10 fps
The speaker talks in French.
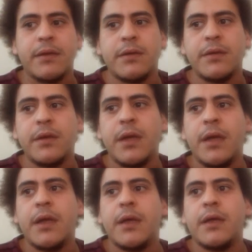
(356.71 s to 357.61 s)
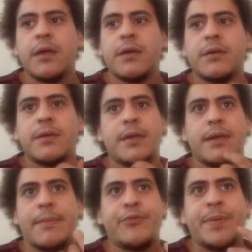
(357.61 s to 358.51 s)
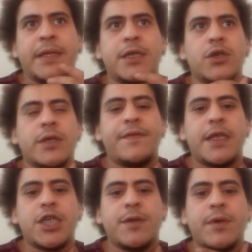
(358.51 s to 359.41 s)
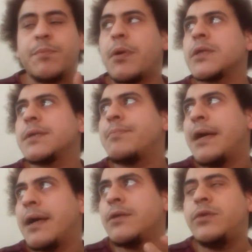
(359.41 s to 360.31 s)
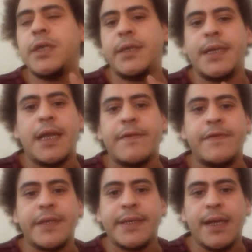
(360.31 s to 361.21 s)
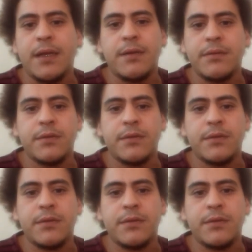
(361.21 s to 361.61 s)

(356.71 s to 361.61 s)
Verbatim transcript: Euh, quand euh, j'invite quelqu'un à la maison, ils font la vaisselle comme ça. Donc du coup,